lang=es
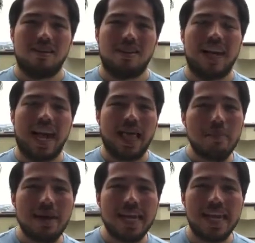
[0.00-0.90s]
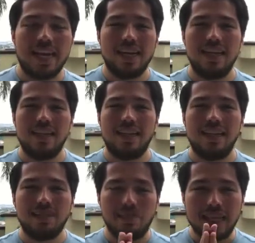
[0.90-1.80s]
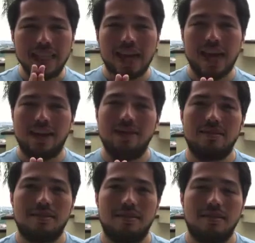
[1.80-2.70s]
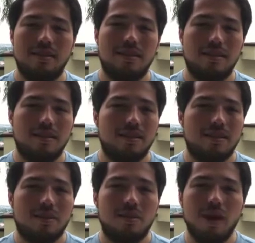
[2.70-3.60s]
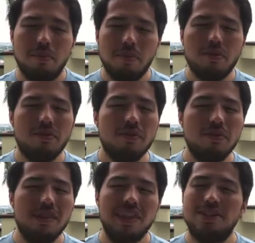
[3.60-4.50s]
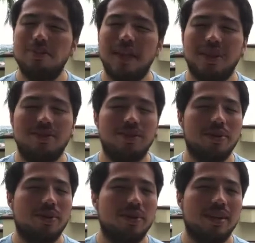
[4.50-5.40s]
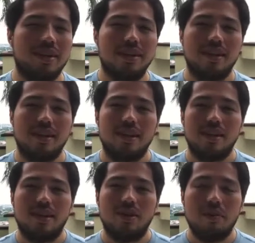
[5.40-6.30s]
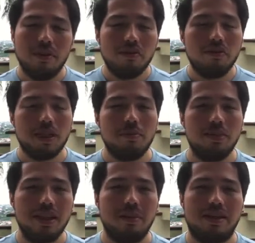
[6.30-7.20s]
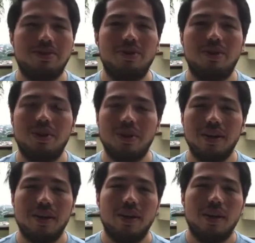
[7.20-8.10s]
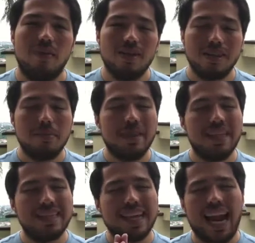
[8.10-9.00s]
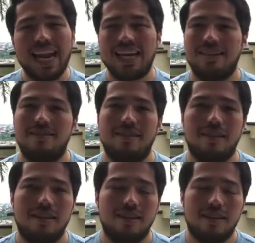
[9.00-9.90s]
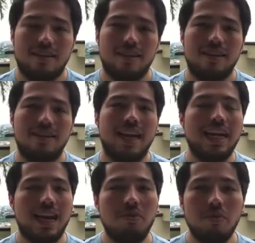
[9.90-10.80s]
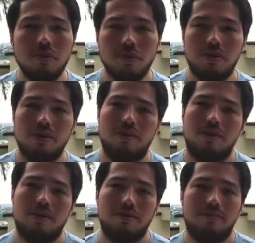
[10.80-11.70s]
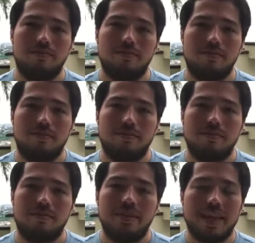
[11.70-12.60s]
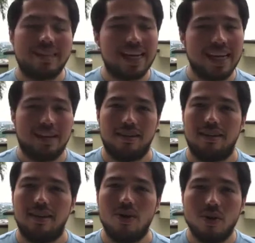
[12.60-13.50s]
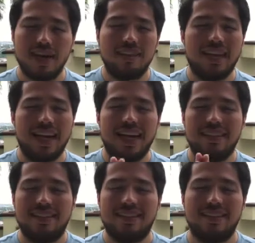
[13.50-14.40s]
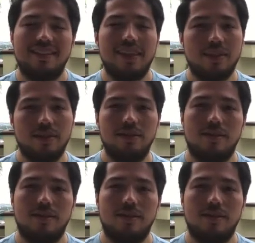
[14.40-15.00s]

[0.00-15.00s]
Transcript: que cada mañana te despertaras con una profunda inspiración, una profunda motivación y unas tremendas ganas de salir al mundo, de hacer lo que sea que estés haciendo.